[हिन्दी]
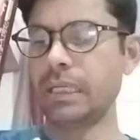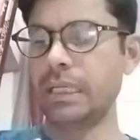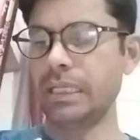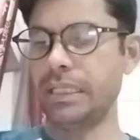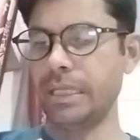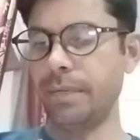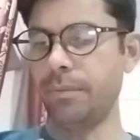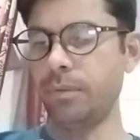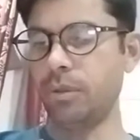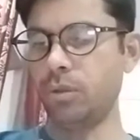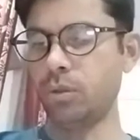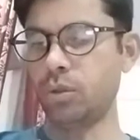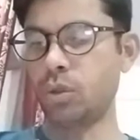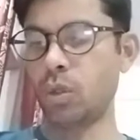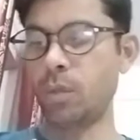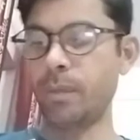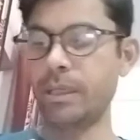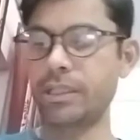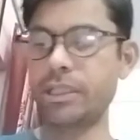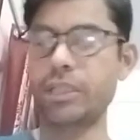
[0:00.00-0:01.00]
कि जब
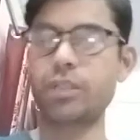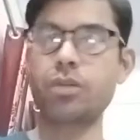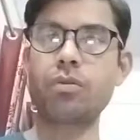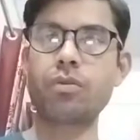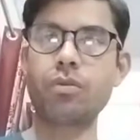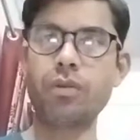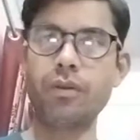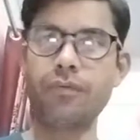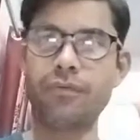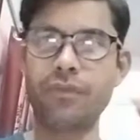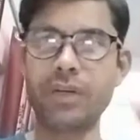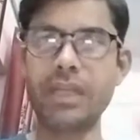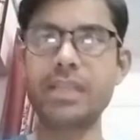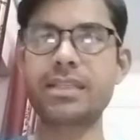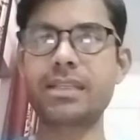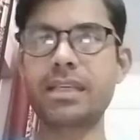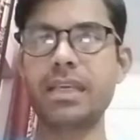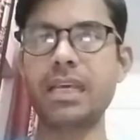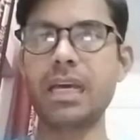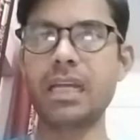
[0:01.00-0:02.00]
दो बच्चे जो उन्होंने
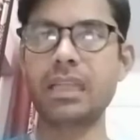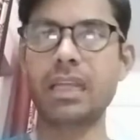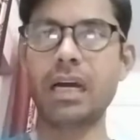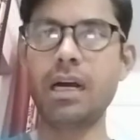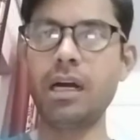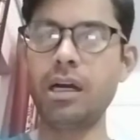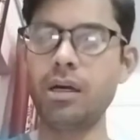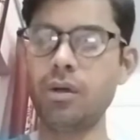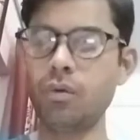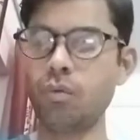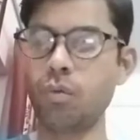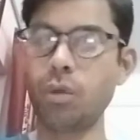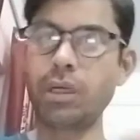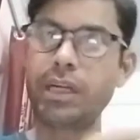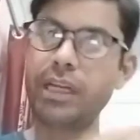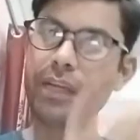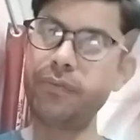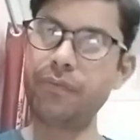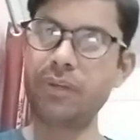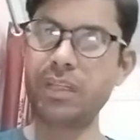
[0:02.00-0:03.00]
फ्रीज़ किया था वो
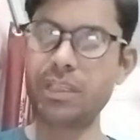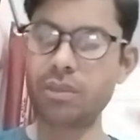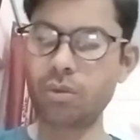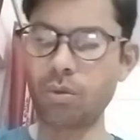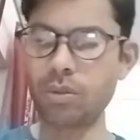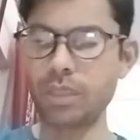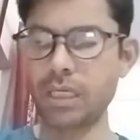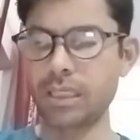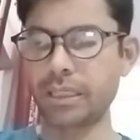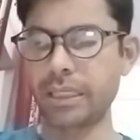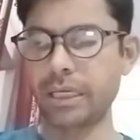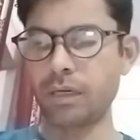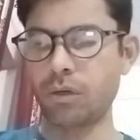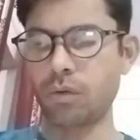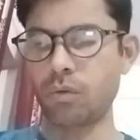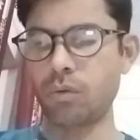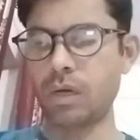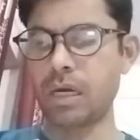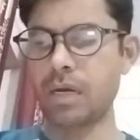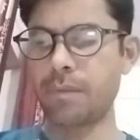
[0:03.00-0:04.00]
डिफ्रीज हो जाते हैं
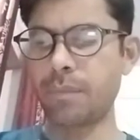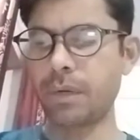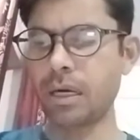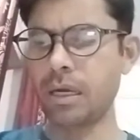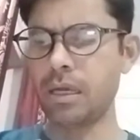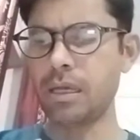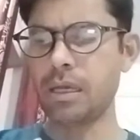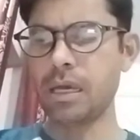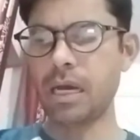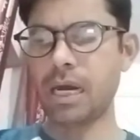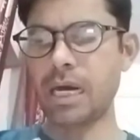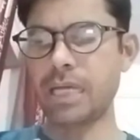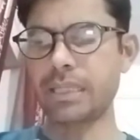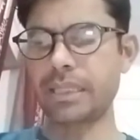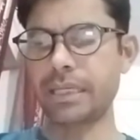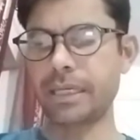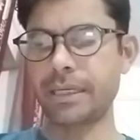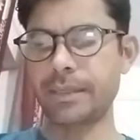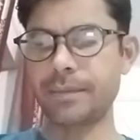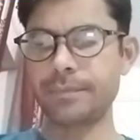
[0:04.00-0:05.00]
और वहाँ पर
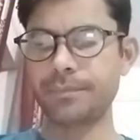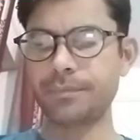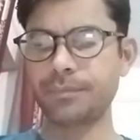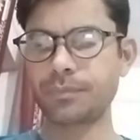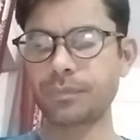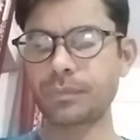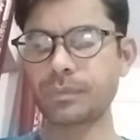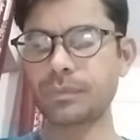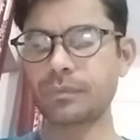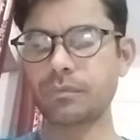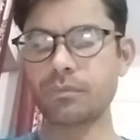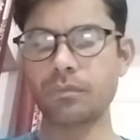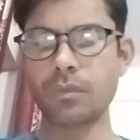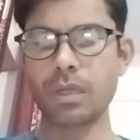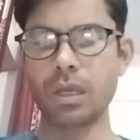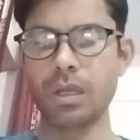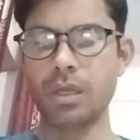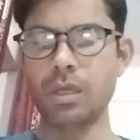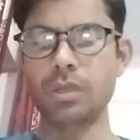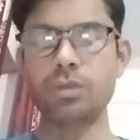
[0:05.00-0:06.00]
आते हैं
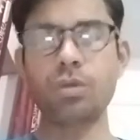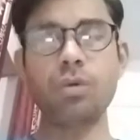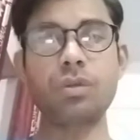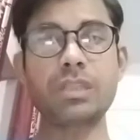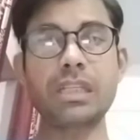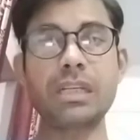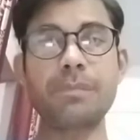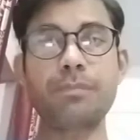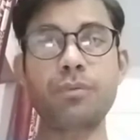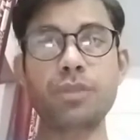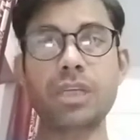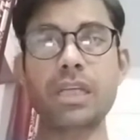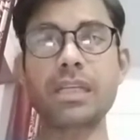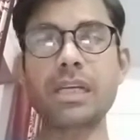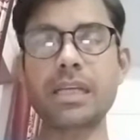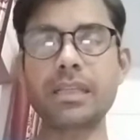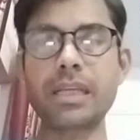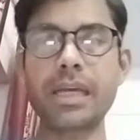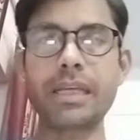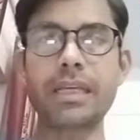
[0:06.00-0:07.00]
तो उनसे जब पूछा
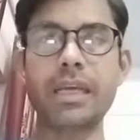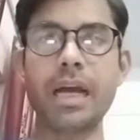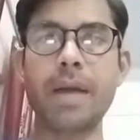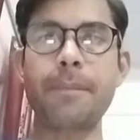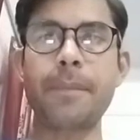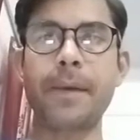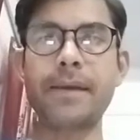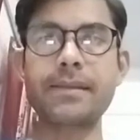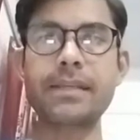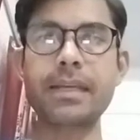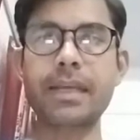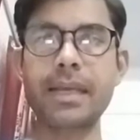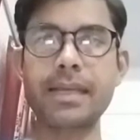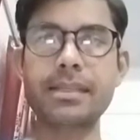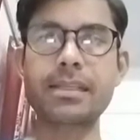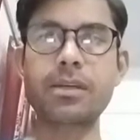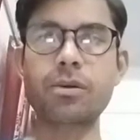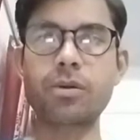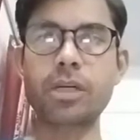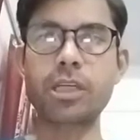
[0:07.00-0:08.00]
जाता है कि आप ऐसे
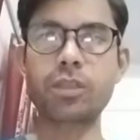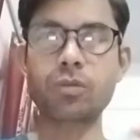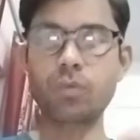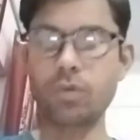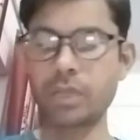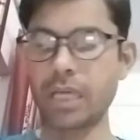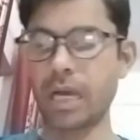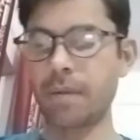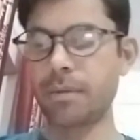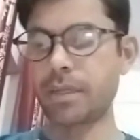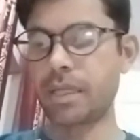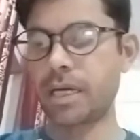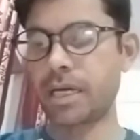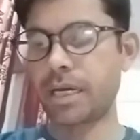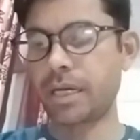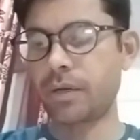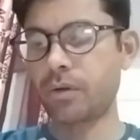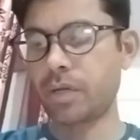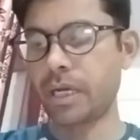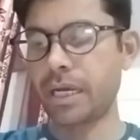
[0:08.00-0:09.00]
कैसे हो गए तो वो क्या बता
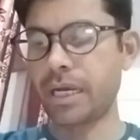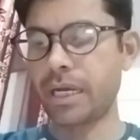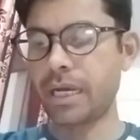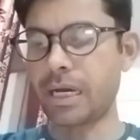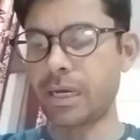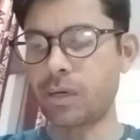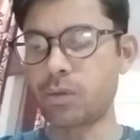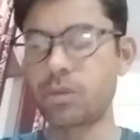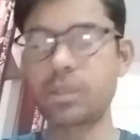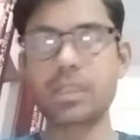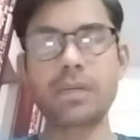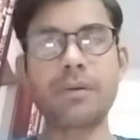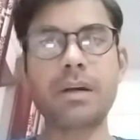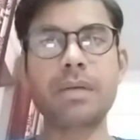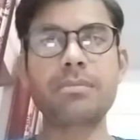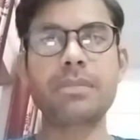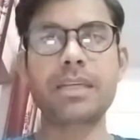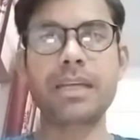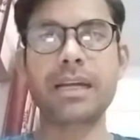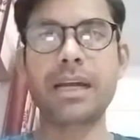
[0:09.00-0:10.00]
रहे हैं वो कह रहे हैं अरुण
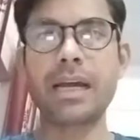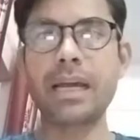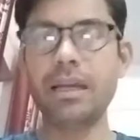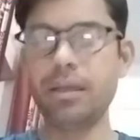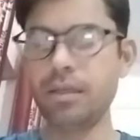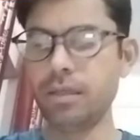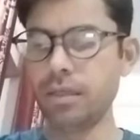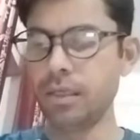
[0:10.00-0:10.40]
जवाब दे रहा है